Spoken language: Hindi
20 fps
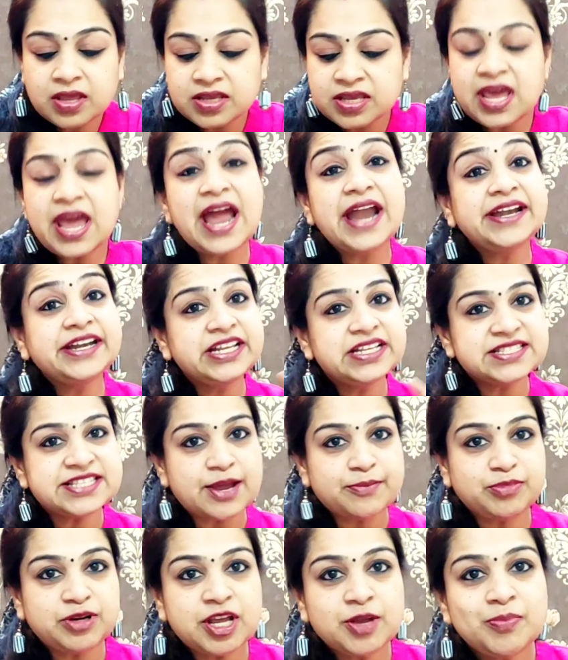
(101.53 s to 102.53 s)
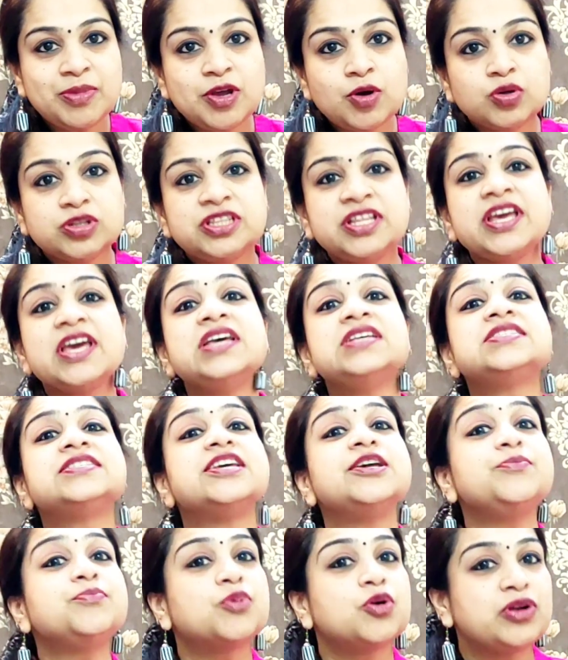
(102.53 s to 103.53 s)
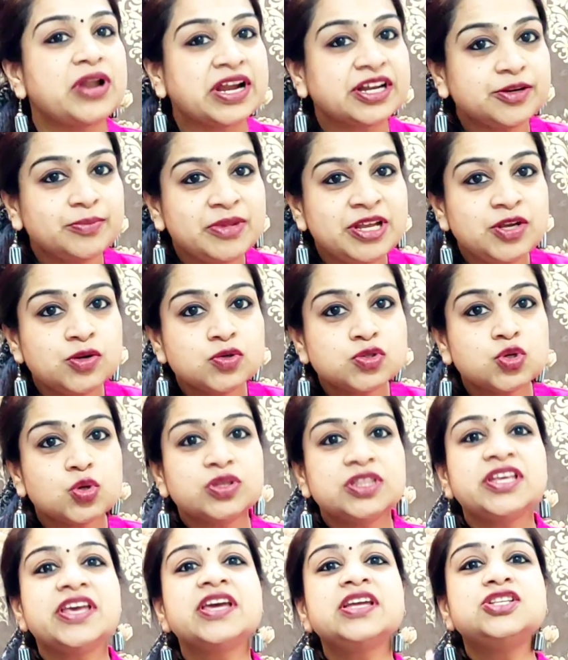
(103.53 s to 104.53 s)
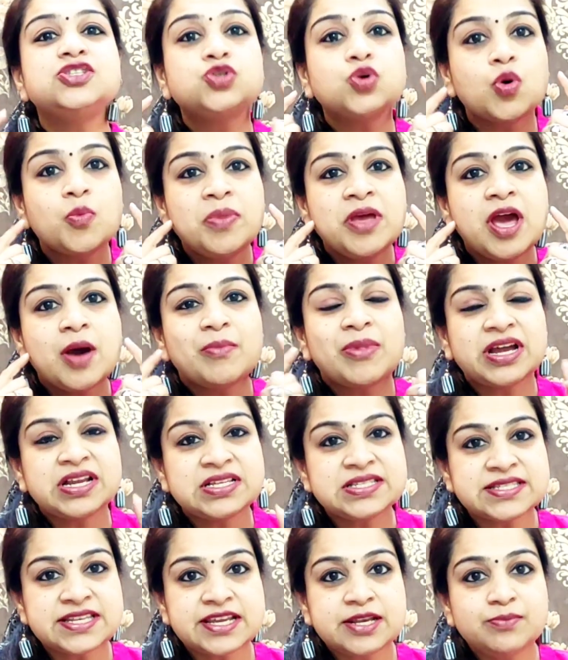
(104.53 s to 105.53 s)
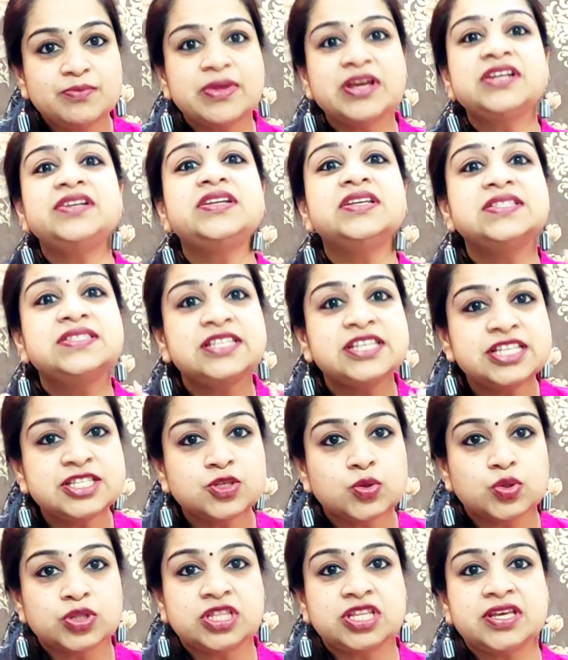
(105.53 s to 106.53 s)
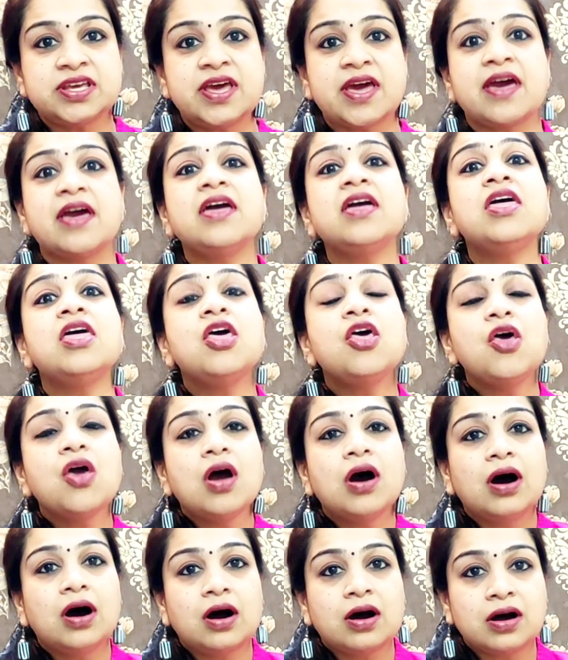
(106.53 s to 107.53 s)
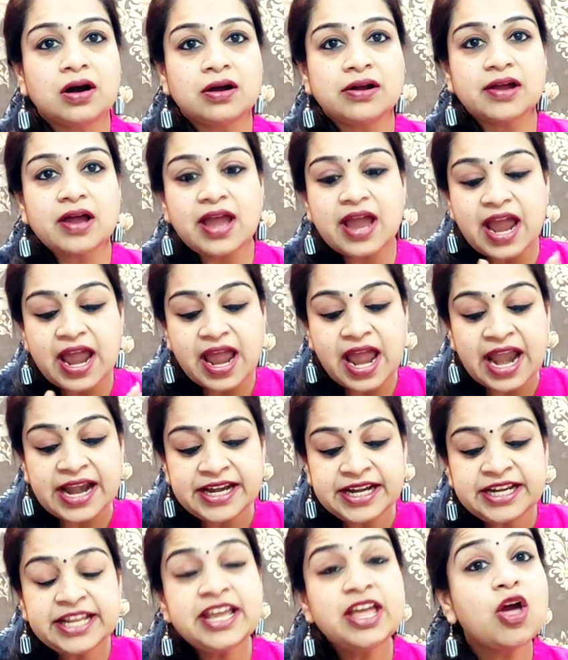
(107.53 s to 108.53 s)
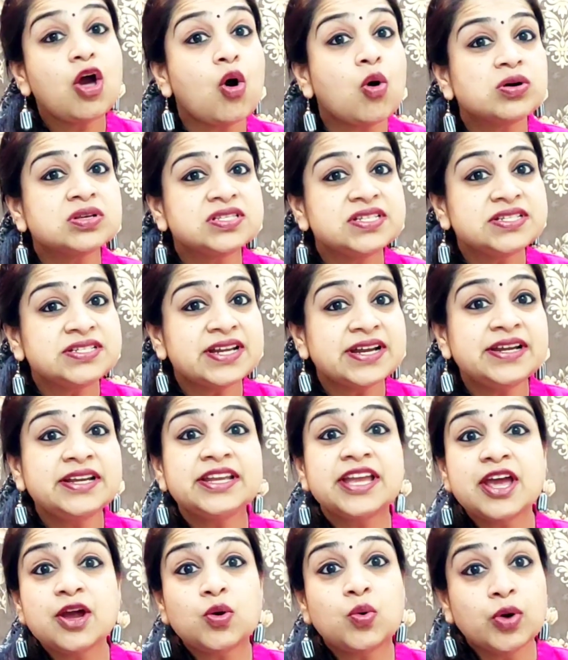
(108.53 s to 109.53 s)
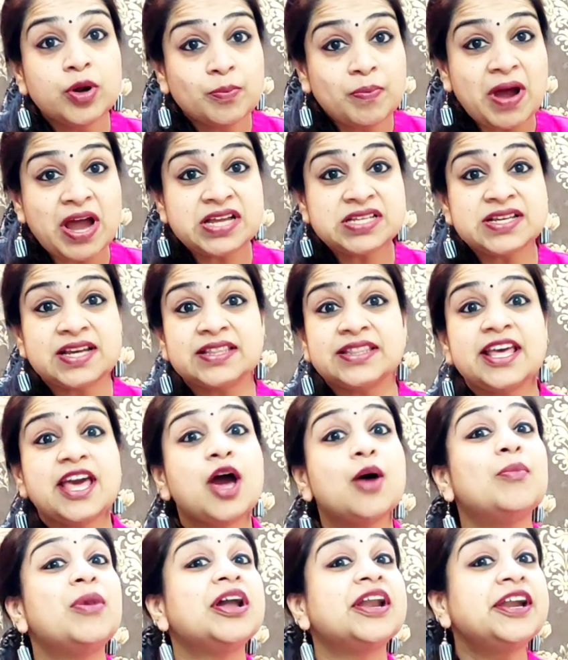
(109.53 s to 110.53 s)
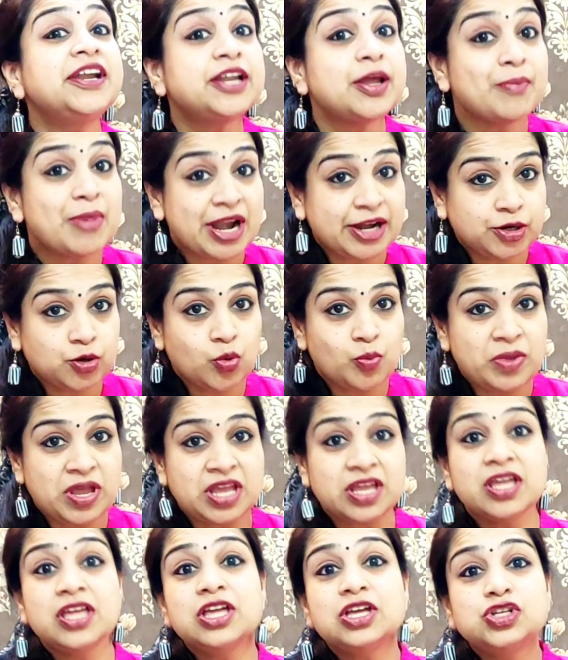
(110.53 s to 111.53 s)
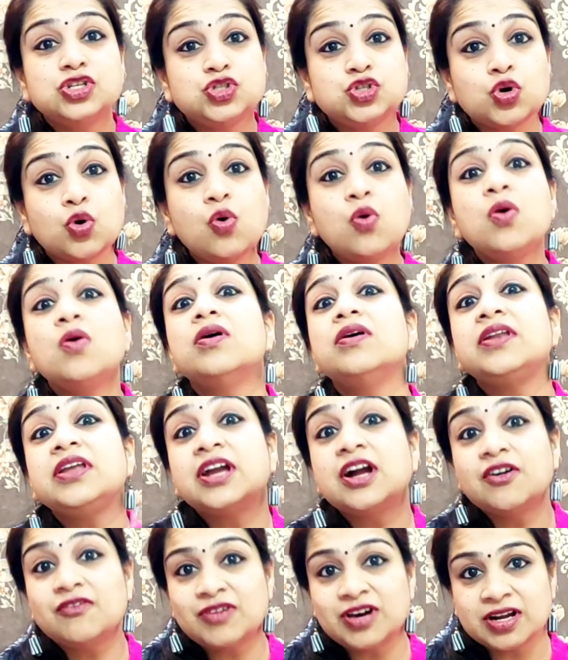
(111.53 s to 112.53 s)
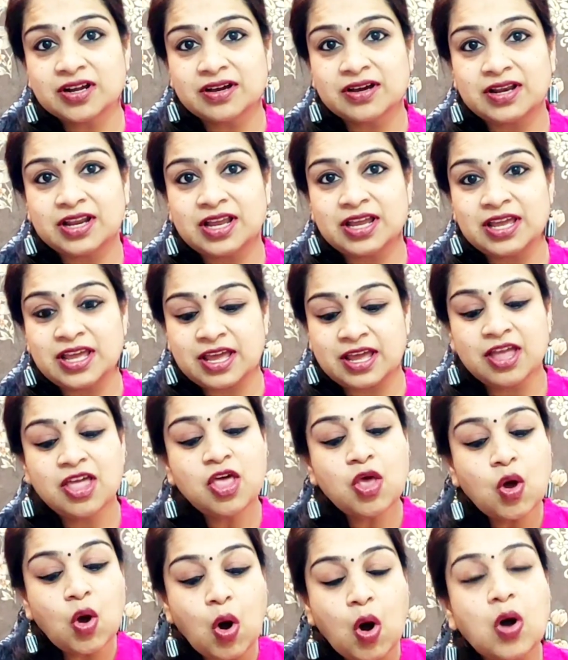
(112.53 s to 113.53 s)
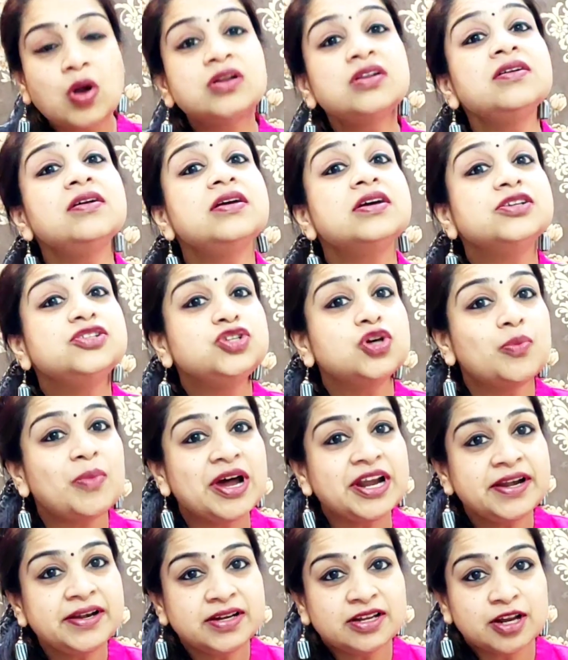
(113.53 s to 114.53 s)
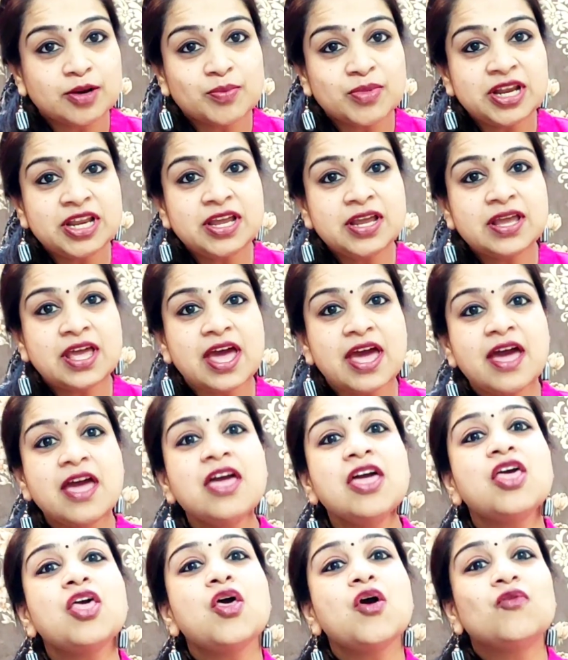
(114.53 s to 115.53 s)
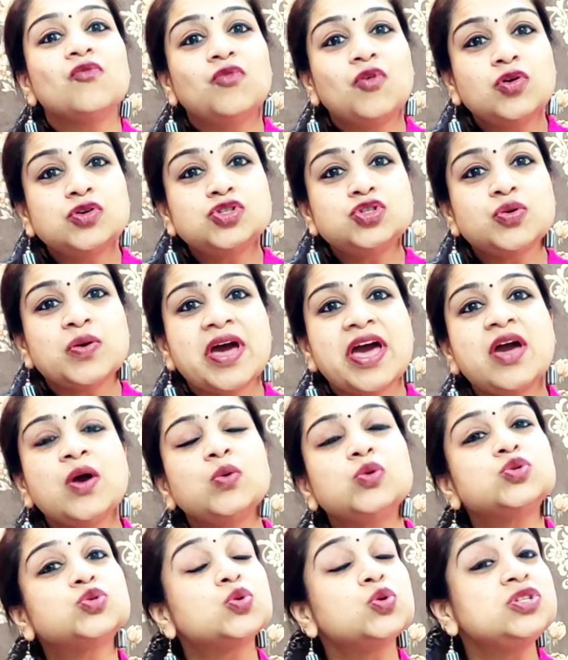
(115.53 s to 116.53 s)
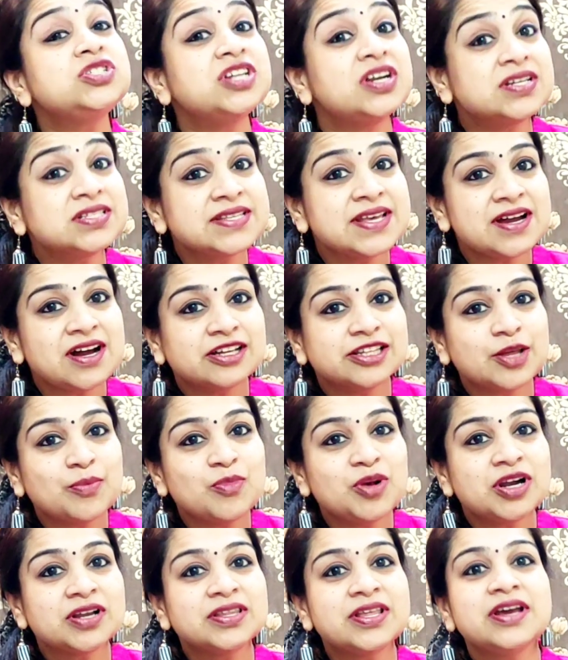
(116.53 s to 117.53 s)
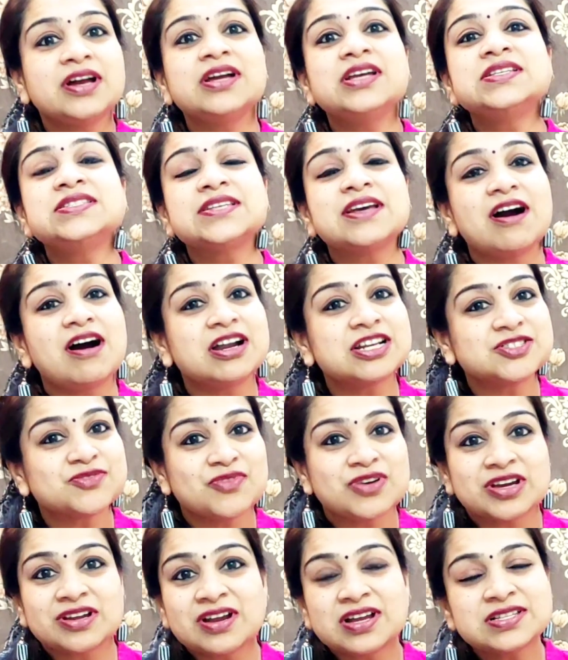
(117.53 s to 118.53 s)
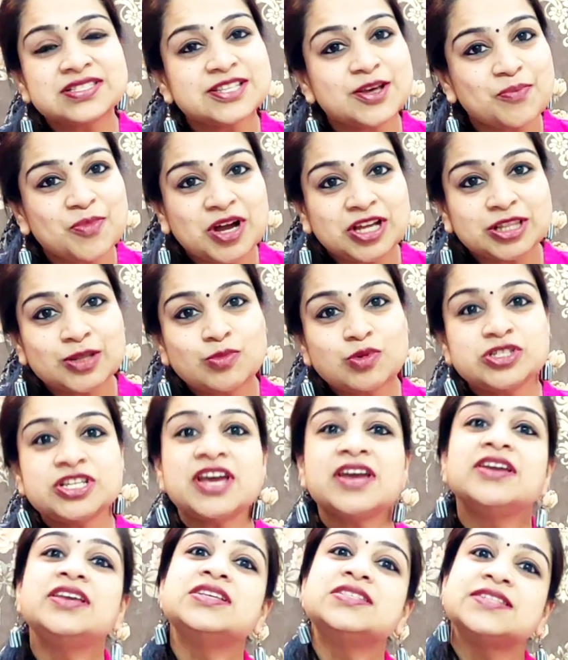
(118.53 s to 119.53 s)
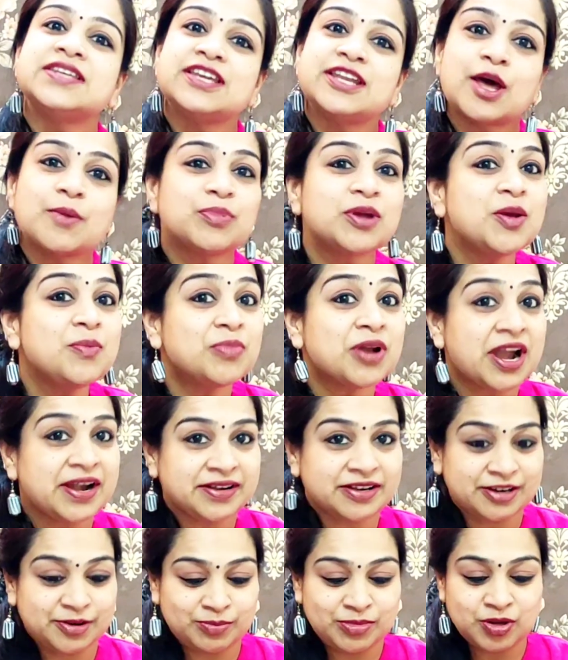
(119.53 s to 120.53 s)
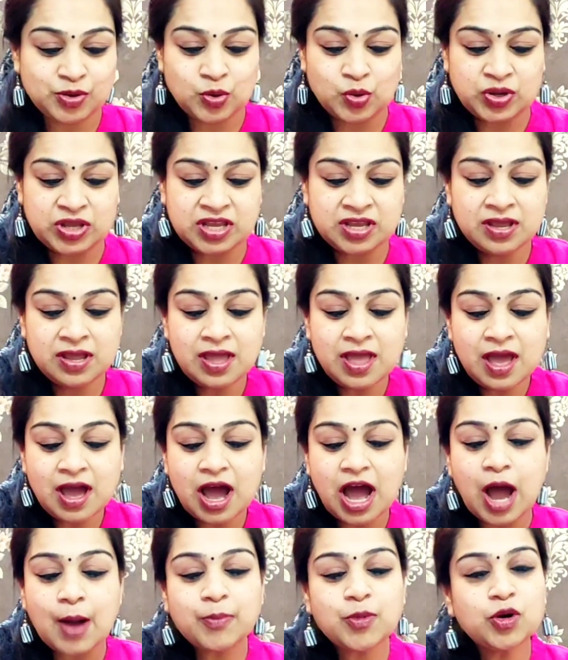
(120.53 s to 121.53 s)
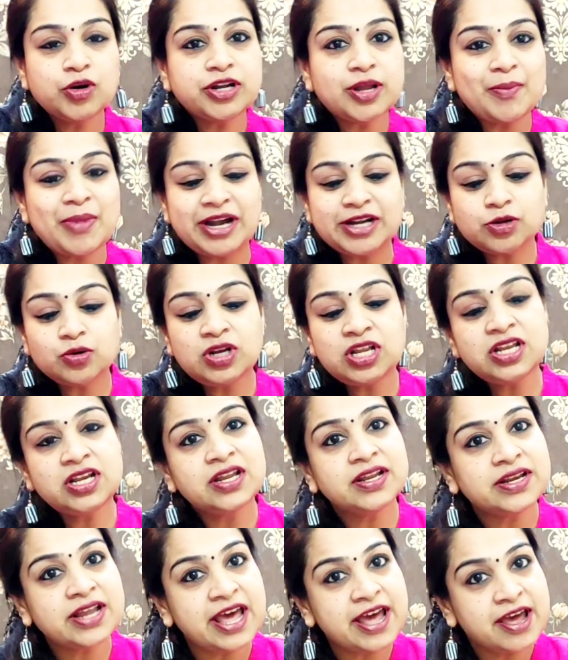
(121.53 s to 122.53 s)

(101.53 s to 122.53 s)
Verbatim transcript: ये एंटीसेप्टिक भी होती है स्किन प्रोडक्ट में यूज होती है जो भी हमारी स्किन में डिजीज होती है आ, एंटीऑक्सीडेंट के गुण पाए जाते हैं हमारे टमेटो में जो रिकवर करेंगे और जो हमारी टर्मरिक है वो जो है उसको जड़ से खत्म कर देगी स्कार्स वगैरह सब खत्म हो जाएगी स्किन आपकी ब्राइटन भी होगी आपको टमाटो ले लेना